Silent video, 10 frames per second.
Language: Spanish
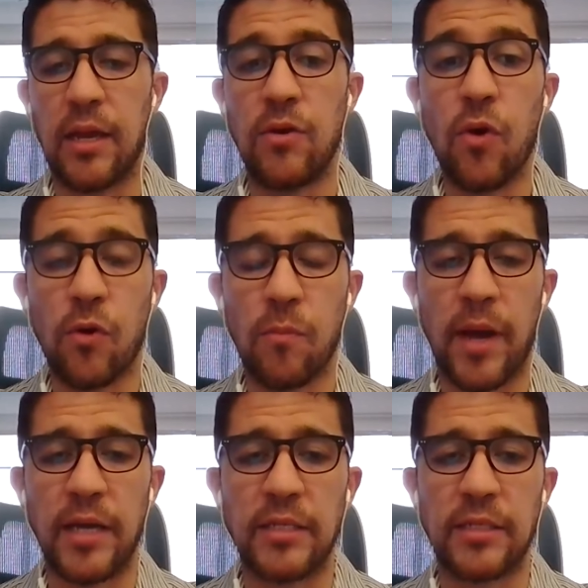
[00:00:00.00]

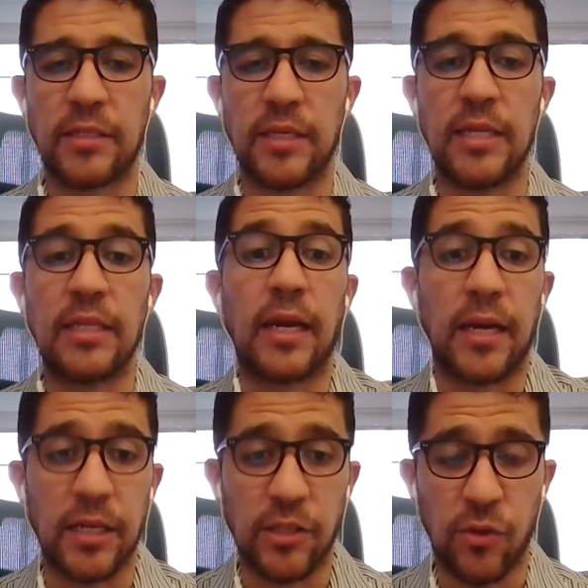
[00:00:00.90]
normas
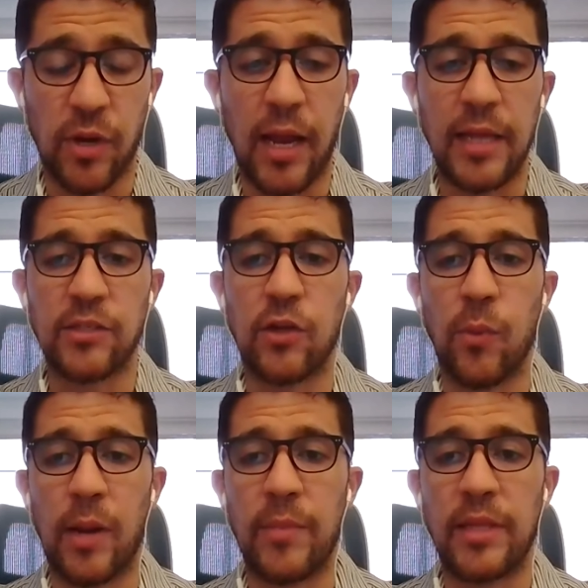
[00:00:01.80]
internacionales
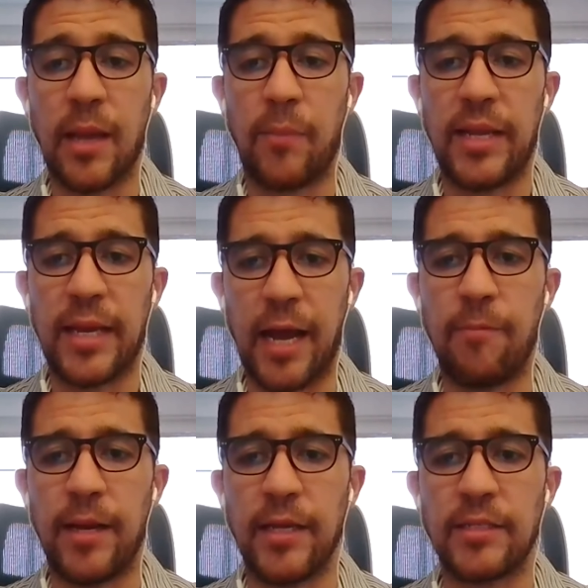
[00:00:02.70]
globalmente
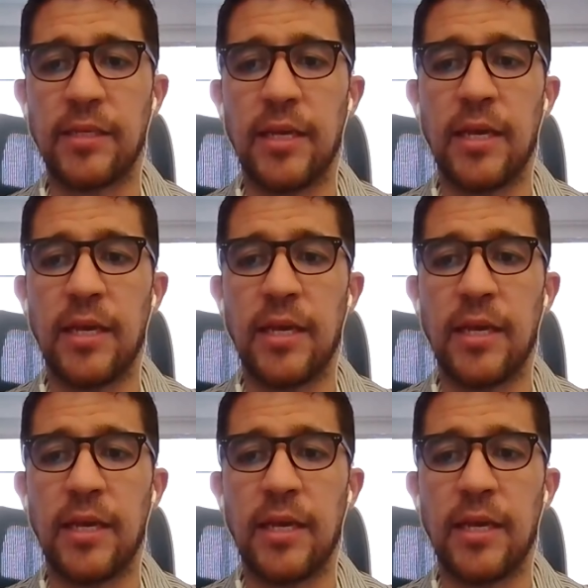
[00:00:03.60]
aplicables